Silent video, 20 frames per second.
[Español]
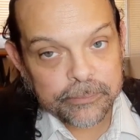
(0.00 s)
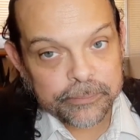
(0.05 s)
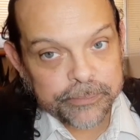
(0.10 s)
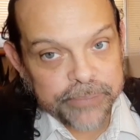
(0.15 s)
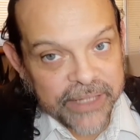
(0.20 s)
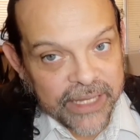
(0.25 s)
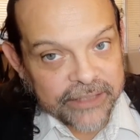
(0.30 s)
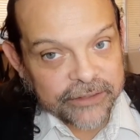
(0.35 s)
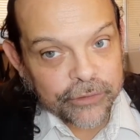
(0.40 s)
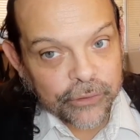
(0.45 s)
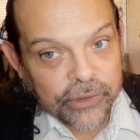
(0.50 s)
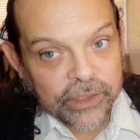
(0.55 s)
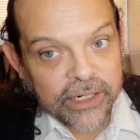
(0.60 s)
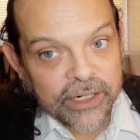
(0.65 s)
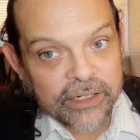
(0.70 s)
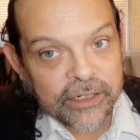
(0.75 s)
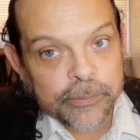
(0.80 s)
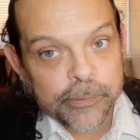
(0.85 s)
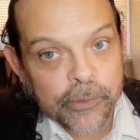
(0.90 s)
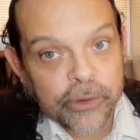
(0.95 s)
Pienso que
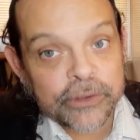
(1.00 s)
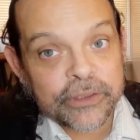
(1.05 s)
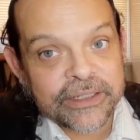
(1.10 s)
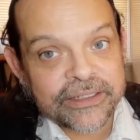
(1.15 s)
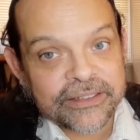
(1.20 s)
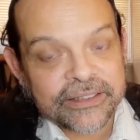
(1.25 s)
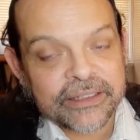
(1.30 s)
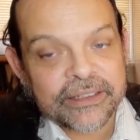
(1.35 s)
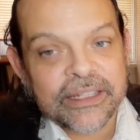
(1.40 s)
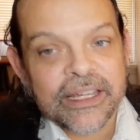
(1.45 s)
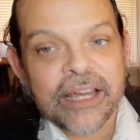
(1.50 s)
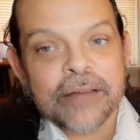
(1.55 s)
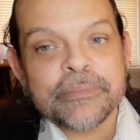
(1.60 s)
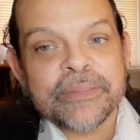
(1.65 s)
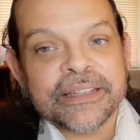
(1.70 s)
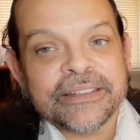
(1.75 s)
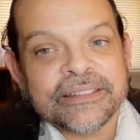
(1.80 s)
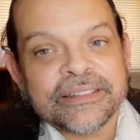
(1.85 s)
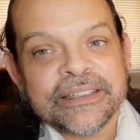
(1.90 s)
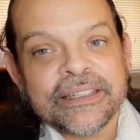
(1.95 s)
la respuesta es sí.
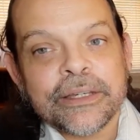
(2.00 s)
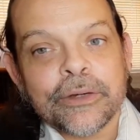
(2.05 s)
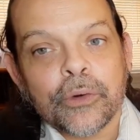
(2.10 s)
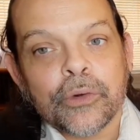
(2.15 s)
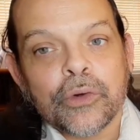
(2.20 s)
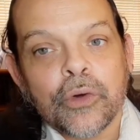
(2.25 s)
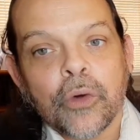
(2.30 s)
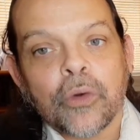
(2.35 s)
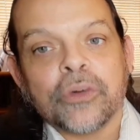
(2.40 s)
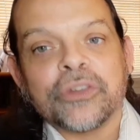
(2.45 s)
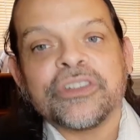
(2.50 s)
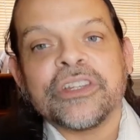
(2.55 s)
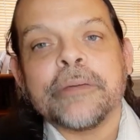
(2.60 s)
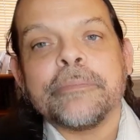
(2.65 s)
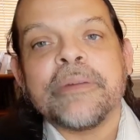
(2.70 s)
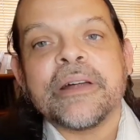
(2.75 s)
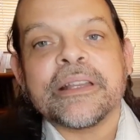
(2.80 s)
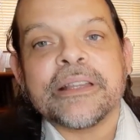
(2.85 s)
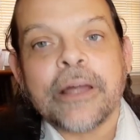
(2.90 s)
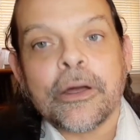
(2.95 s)
Díganme sí o no, si
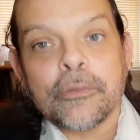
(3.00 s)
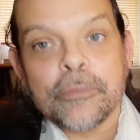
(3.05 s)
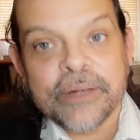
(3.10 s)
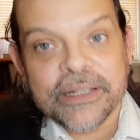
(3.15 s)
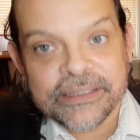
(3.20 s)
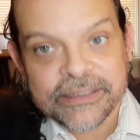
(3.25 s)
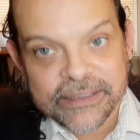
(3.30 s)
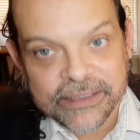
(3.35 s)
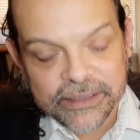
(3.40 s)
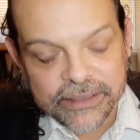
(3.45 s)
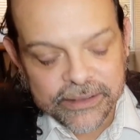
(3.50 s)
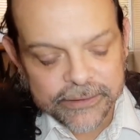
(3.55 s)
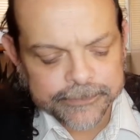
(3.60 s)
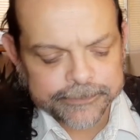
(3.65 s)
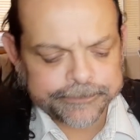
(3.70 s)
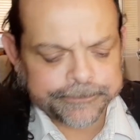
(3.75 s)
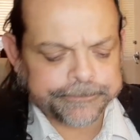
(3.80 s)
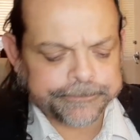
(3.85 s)
es verdad o mentira.